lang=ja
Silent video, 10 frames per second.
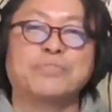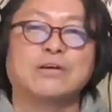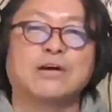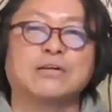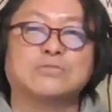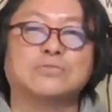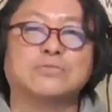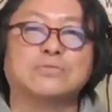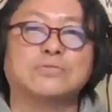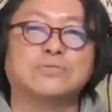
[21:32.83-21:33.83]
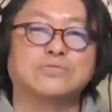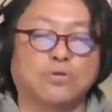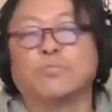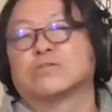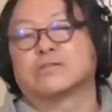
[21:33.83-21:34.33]
あの
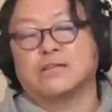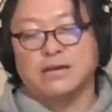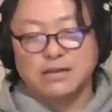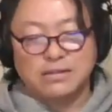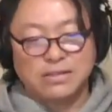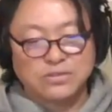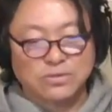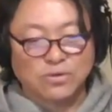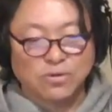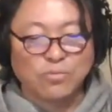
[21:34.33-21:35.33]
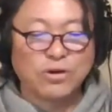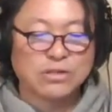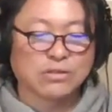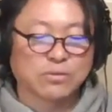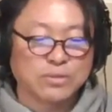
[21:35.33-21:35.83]
と思ってねでちょっとこう思い
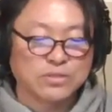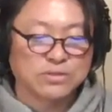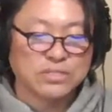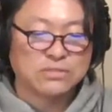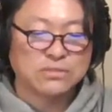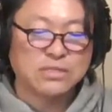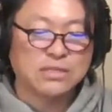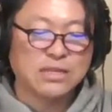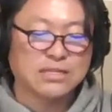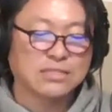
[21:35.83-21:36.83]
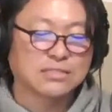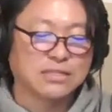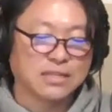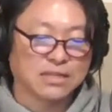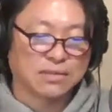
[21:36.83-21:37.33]
出とともにちょっと22位入れさせて
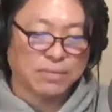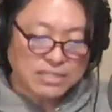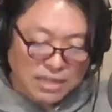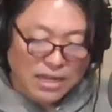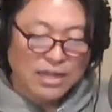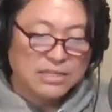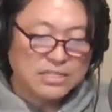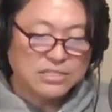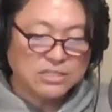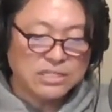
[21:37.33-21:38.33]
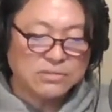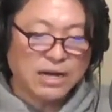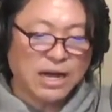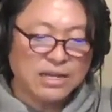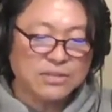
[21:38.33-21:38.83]
いただきました22位
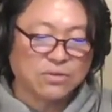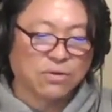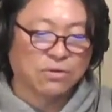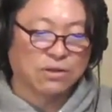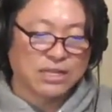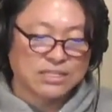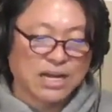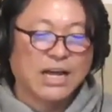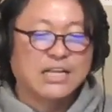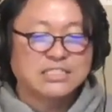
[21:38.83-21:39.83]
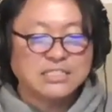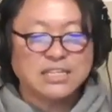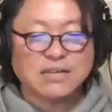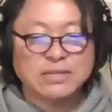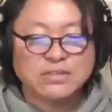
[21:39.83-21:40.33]
は「愛の心」でした続い
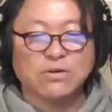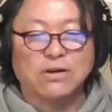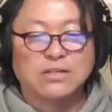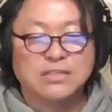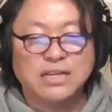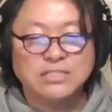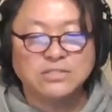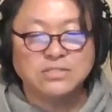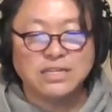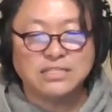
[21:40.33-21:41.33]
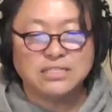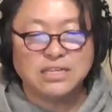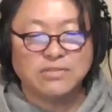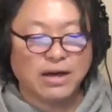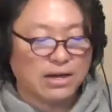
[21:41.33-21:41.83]
ていきましょう
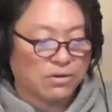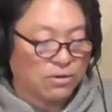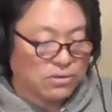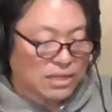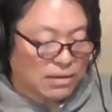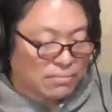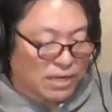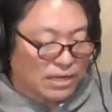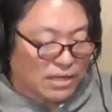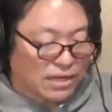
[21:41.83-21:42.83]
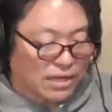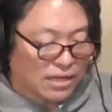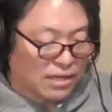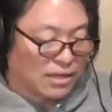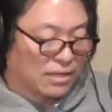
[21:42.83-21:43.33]
21位はこのナンバー
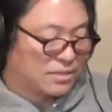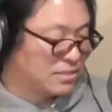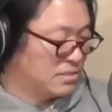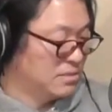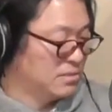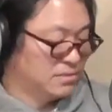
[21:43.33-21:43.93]
です